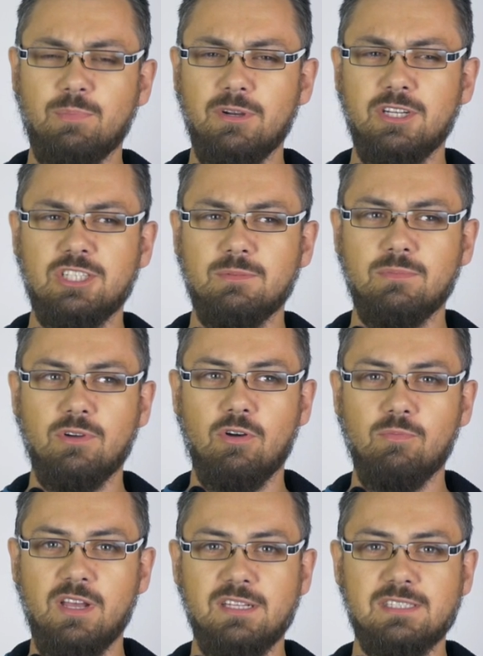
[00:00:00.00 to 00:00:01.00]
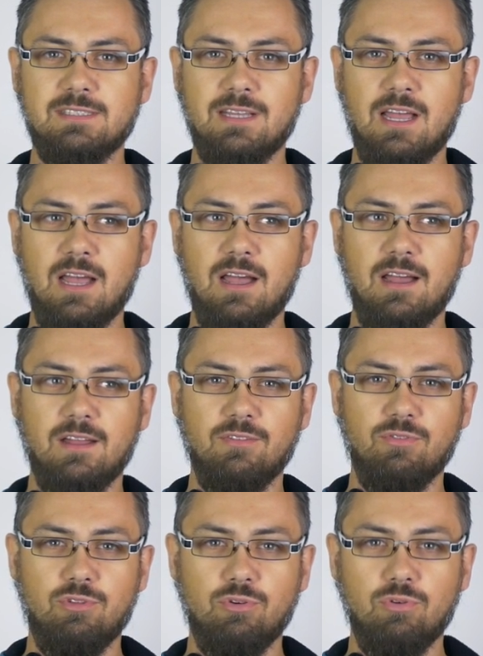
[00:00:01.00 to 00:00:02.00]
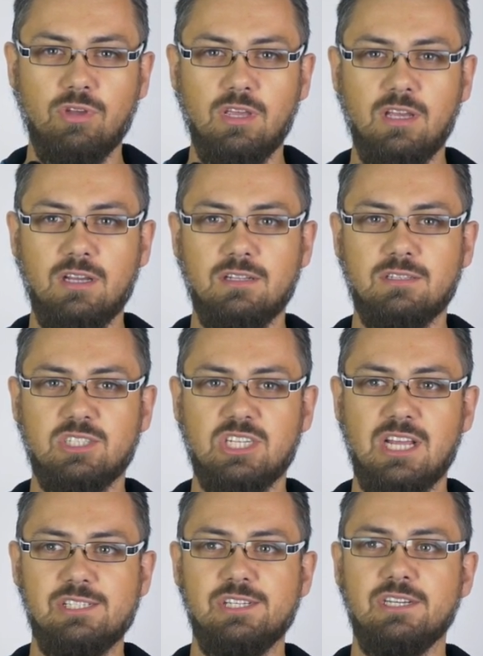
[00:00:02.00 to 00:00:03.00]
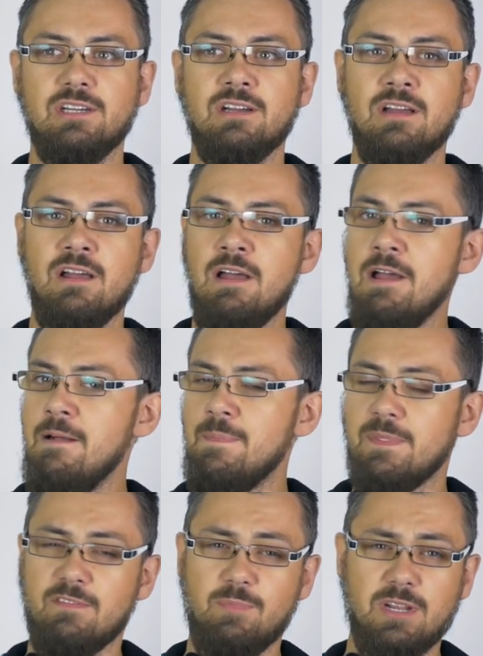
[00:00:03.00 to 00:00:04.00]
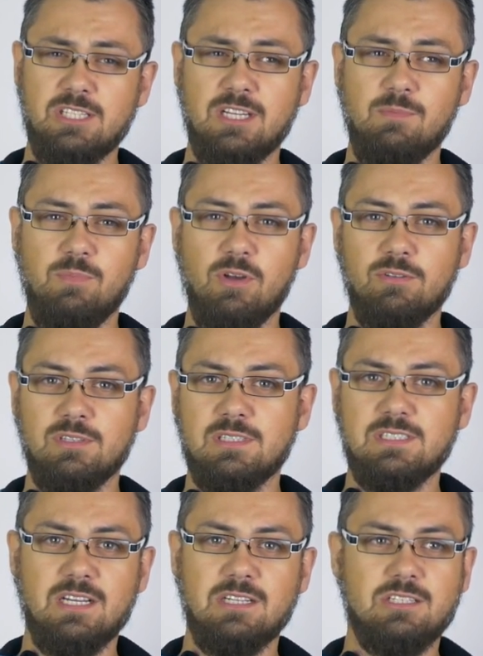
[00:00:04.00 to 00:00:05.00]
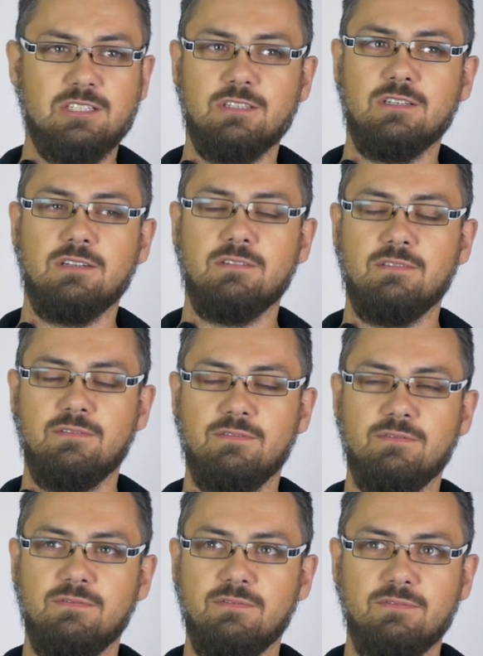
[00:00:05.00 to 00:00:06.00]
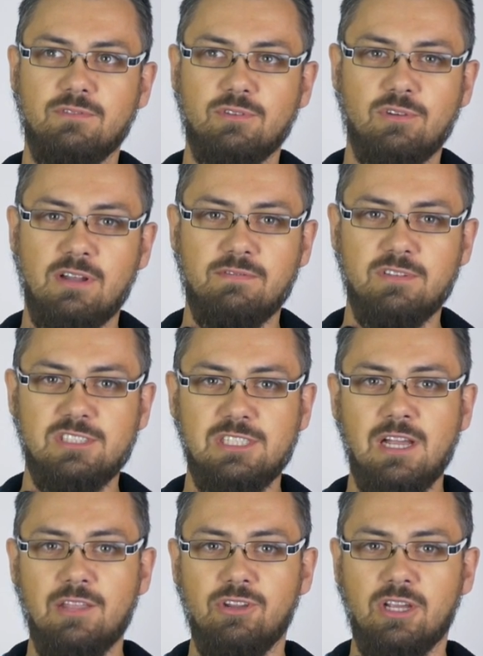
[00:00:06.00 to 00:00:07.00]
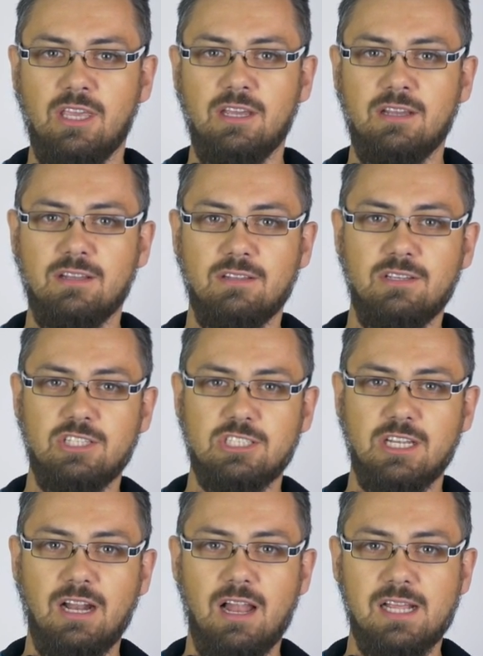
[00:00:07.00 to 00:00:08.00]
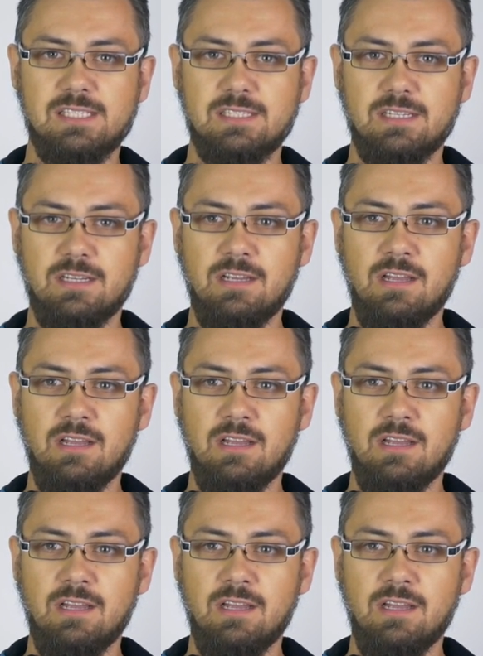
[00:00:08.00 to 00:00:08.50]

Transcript: policzymy o miejscach drugich, trzecich, w pierwszej piątce, czy w ogóle wyścigach takich niższej klasy,